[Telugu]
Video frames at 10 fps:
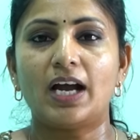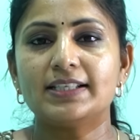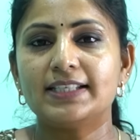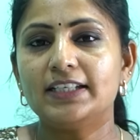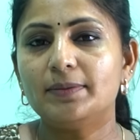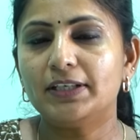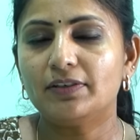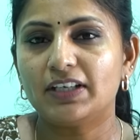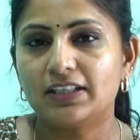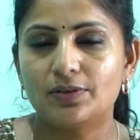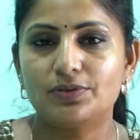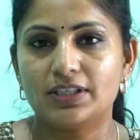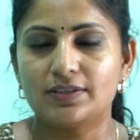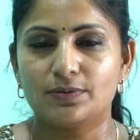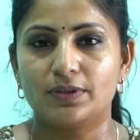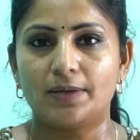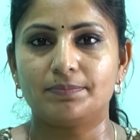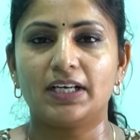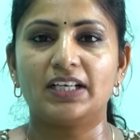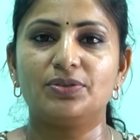ఆ సెంటిమెంట్ వర్కౌట్ చేసుకుందాం
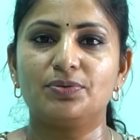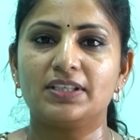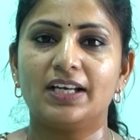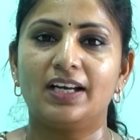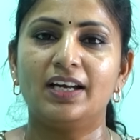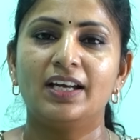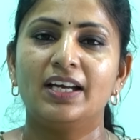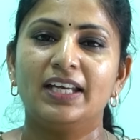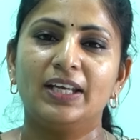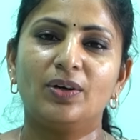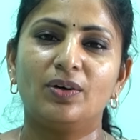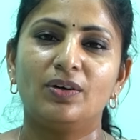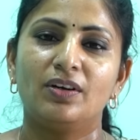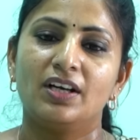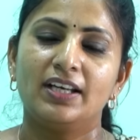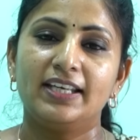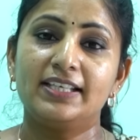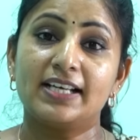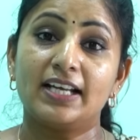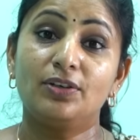అని చూసినా ఇగో
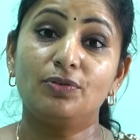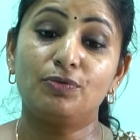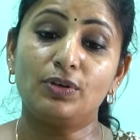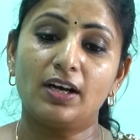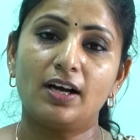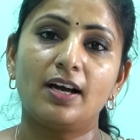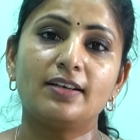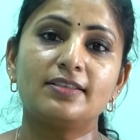ఈసారి నువ్వు ఫుల్ ఆన్